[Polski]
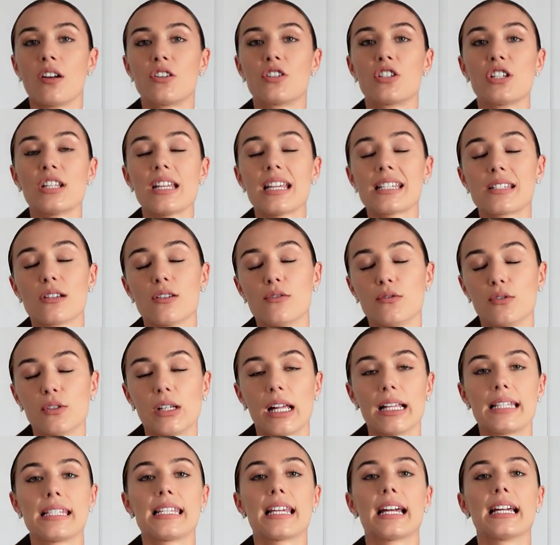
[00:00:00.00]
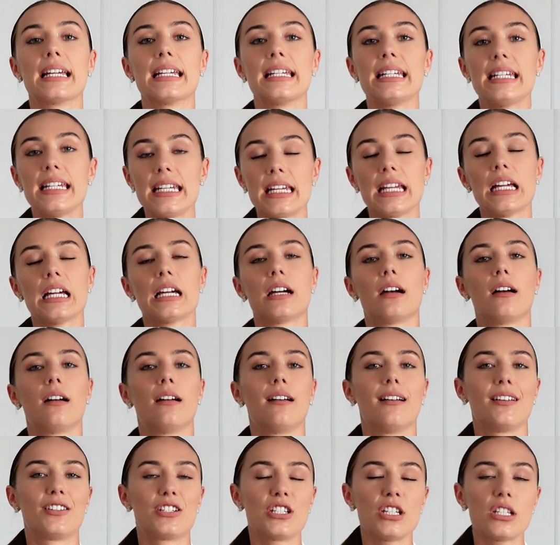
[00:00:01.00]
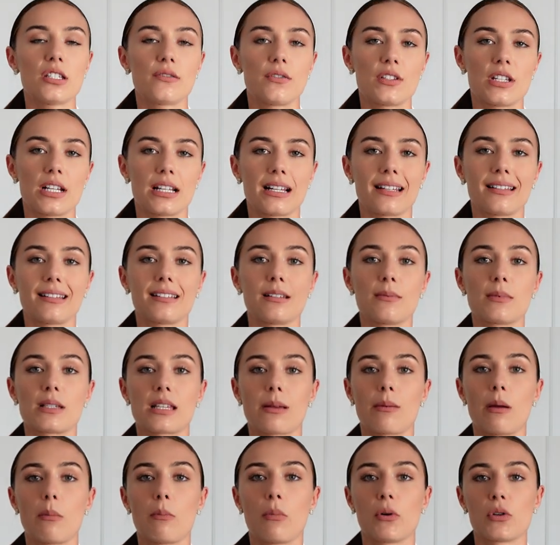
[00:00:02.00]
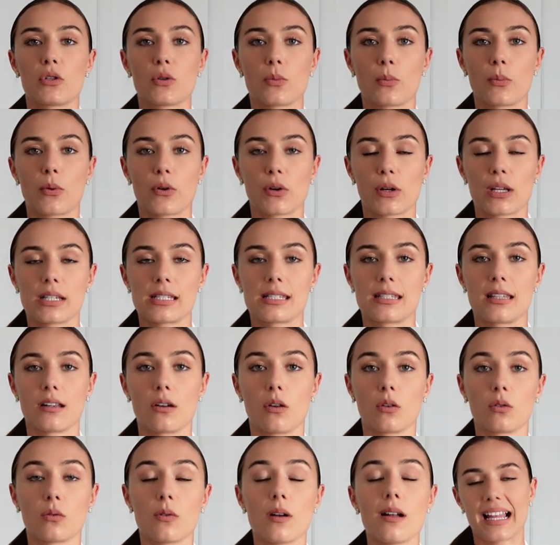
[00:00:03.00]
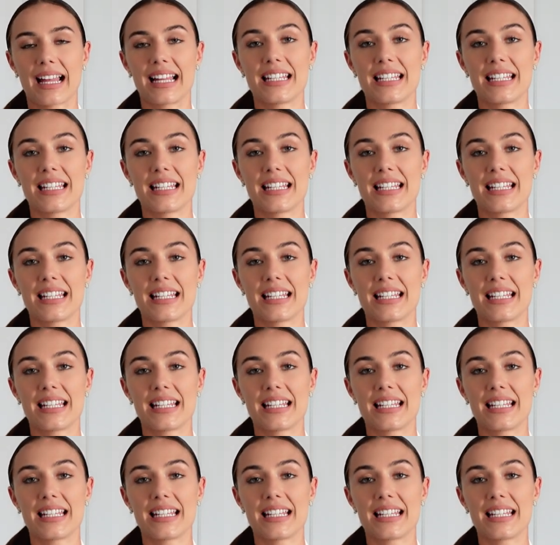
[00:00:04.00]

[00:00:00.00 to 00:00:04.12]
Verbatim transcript: czy jest owulacja i e, czy jest wydzielany tym samym poziom progesteronu.